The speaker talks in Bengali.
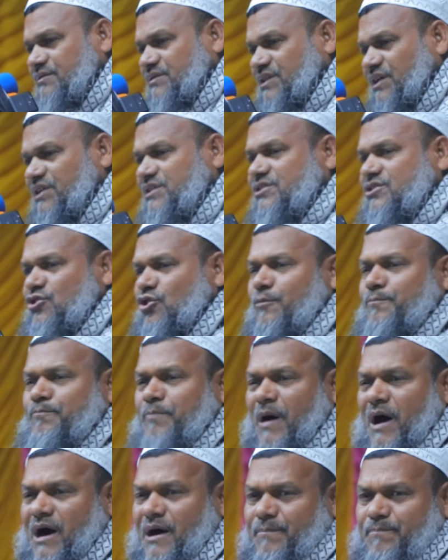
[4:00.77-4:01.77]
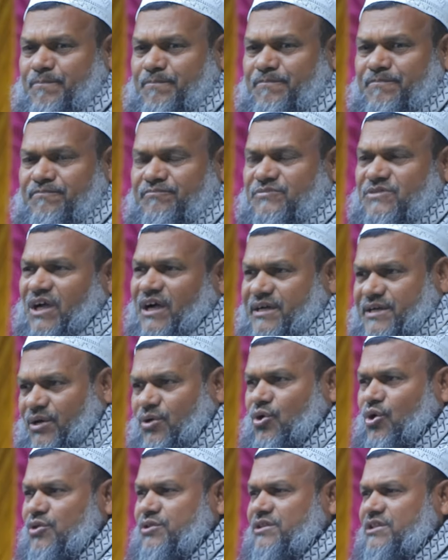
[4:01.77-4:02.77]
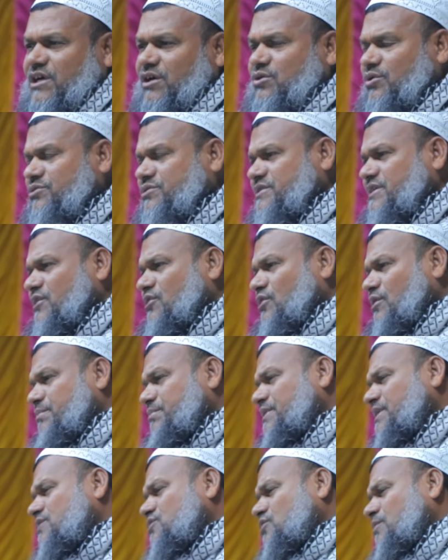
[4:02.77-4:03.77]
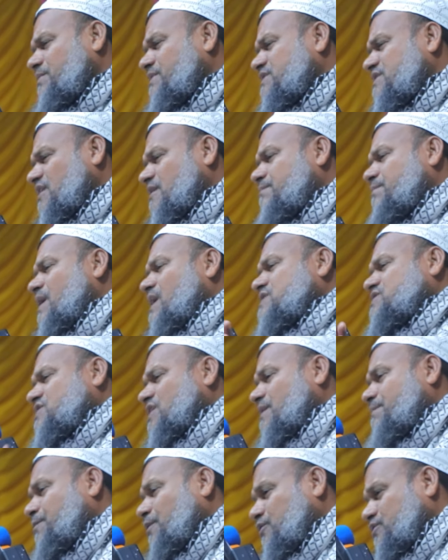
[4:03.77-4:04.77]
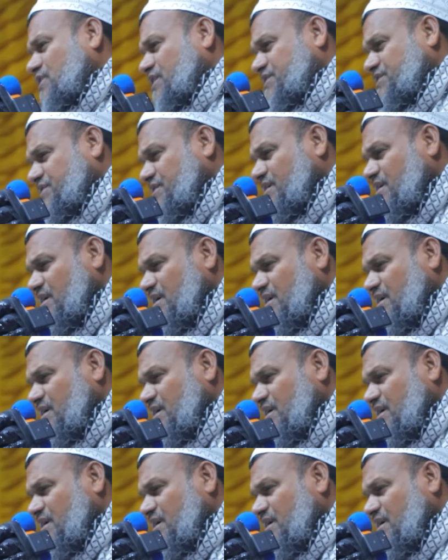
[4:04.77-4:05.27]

দ্বিতীয় পাপ তাকে হত্যা করতে হবে তবে তার বাঁচার পথ আছে